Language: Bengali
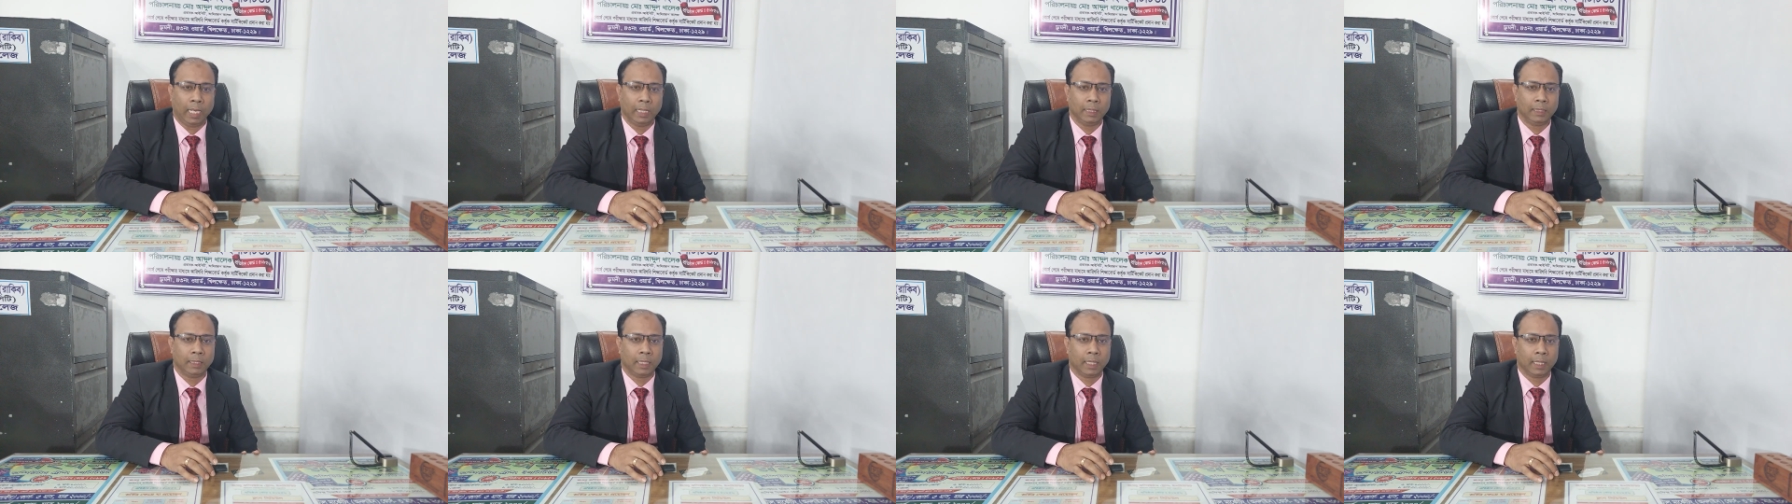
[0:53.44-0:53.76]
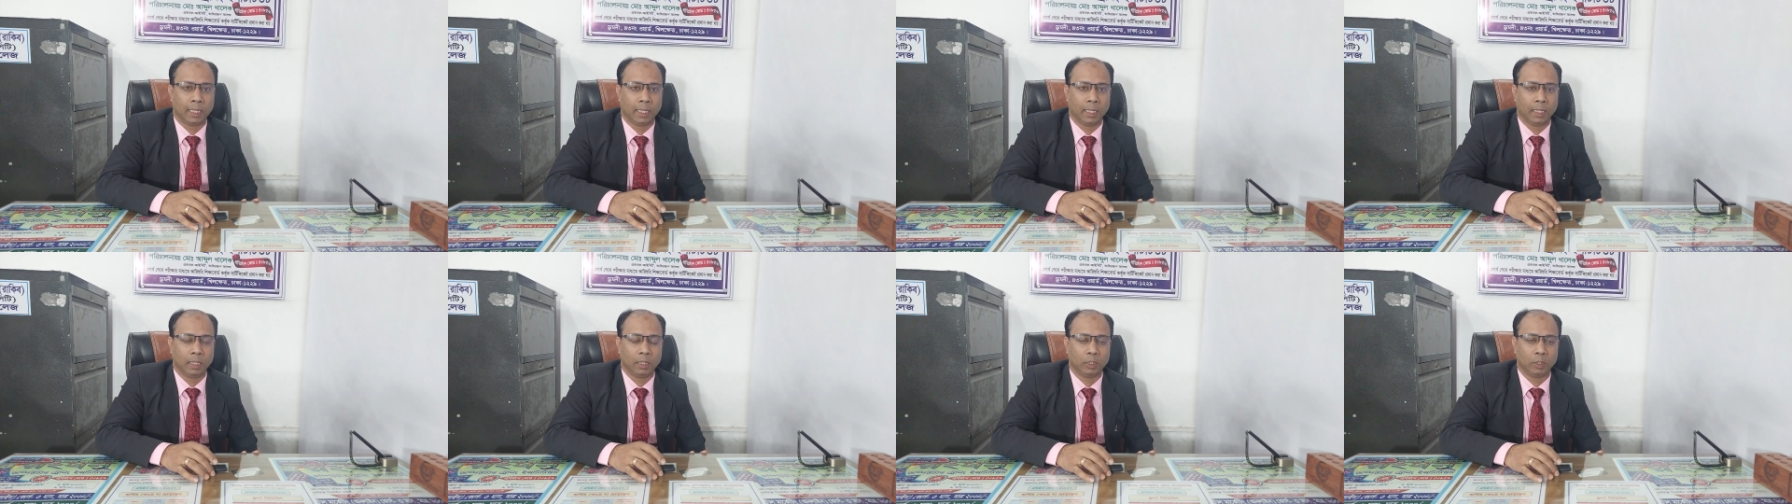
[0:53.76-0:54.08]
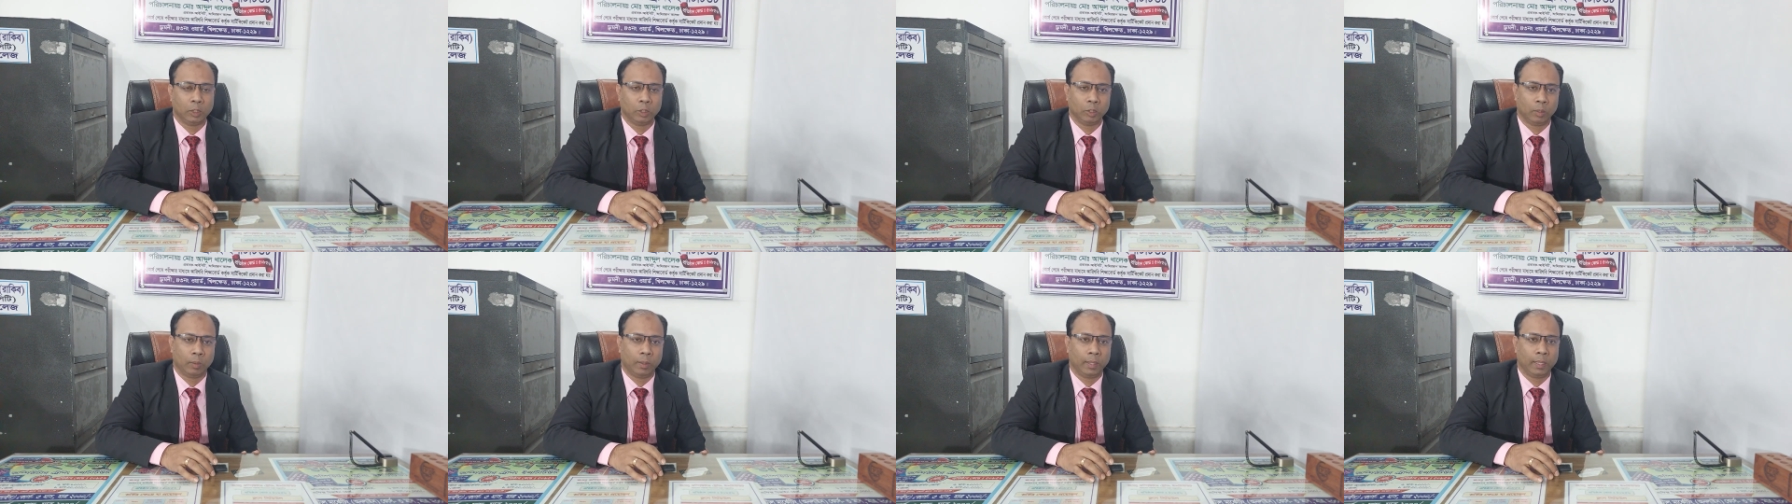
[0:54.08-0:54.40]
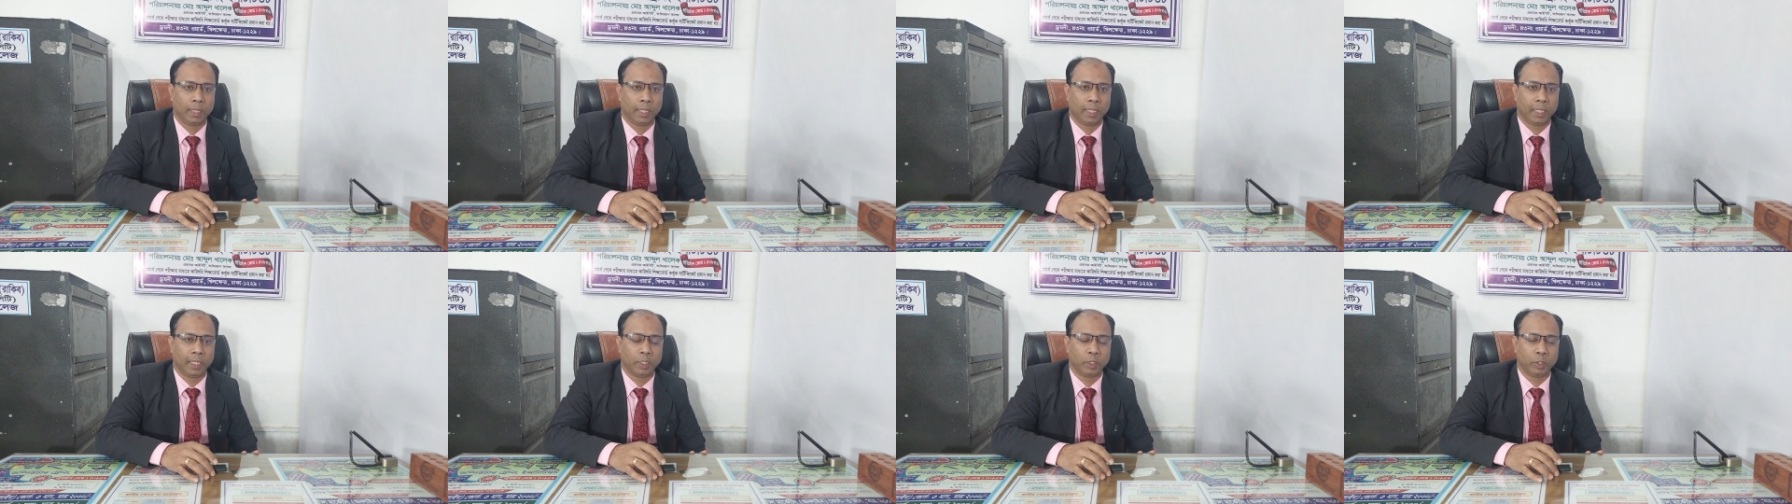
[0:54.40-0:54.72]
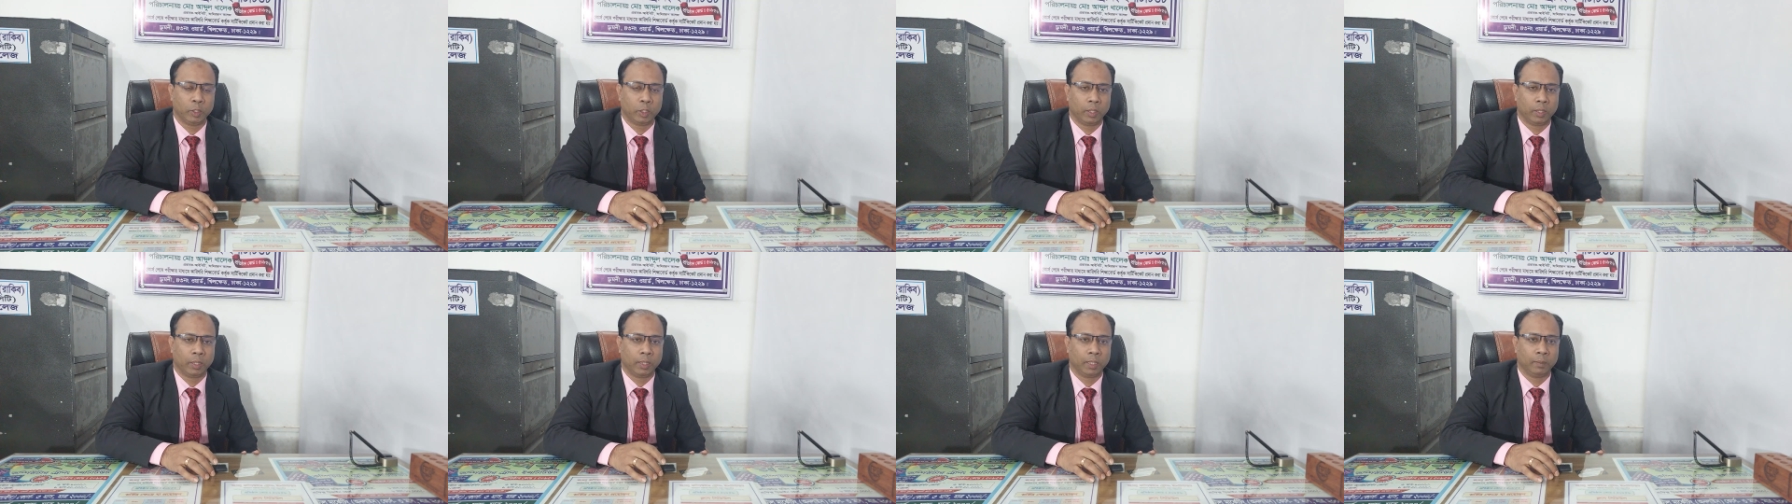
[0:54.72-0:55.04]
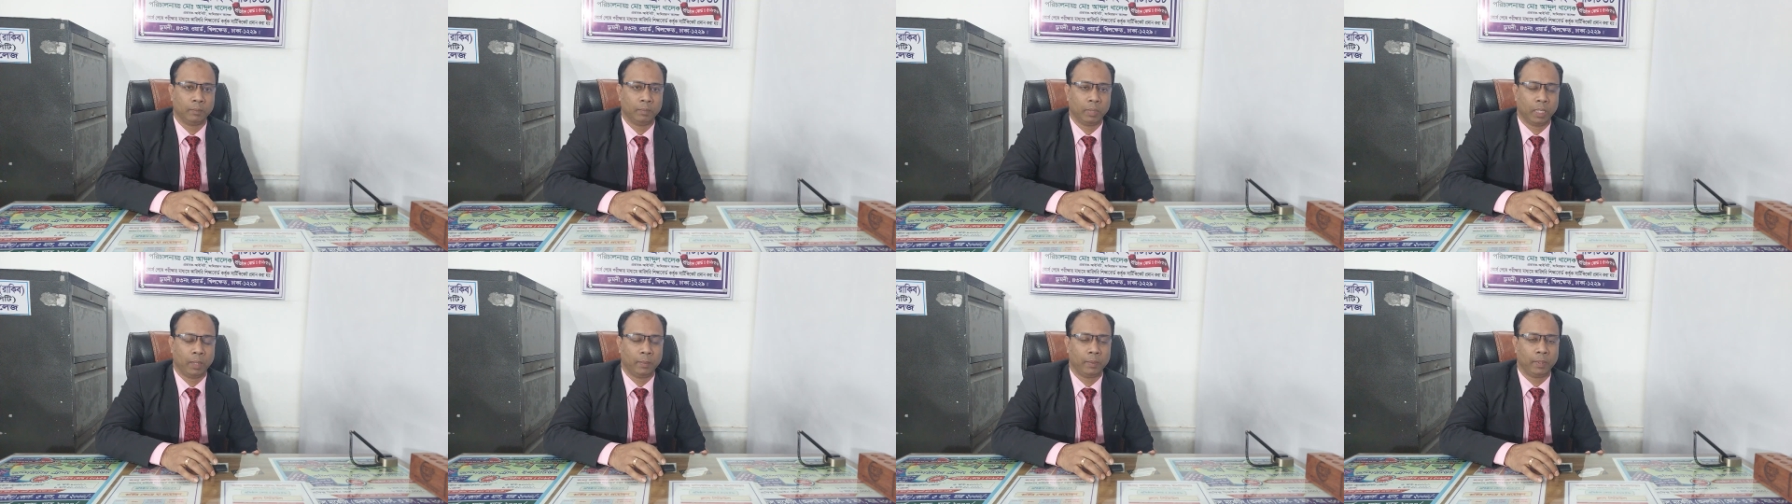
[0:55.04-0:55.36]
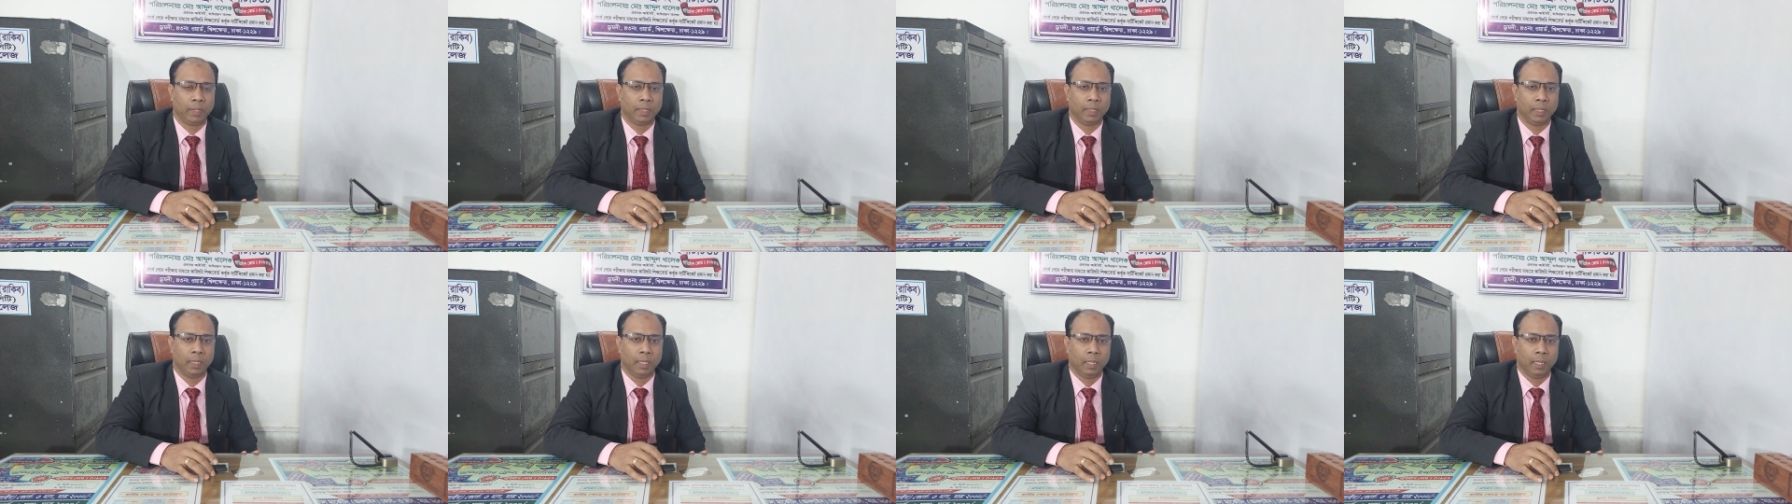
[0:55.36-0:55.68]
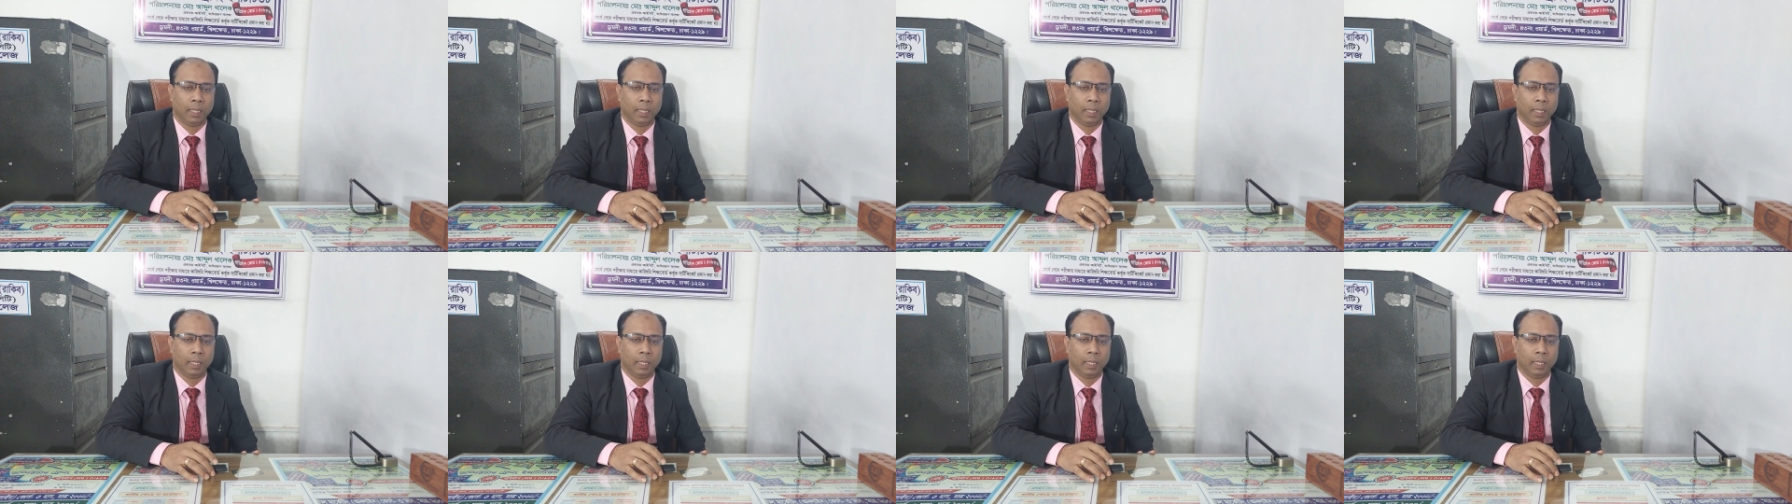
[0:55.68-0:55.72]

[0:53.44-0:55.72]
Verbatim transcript: আর যারা সময়টাকে সঠিকভাবে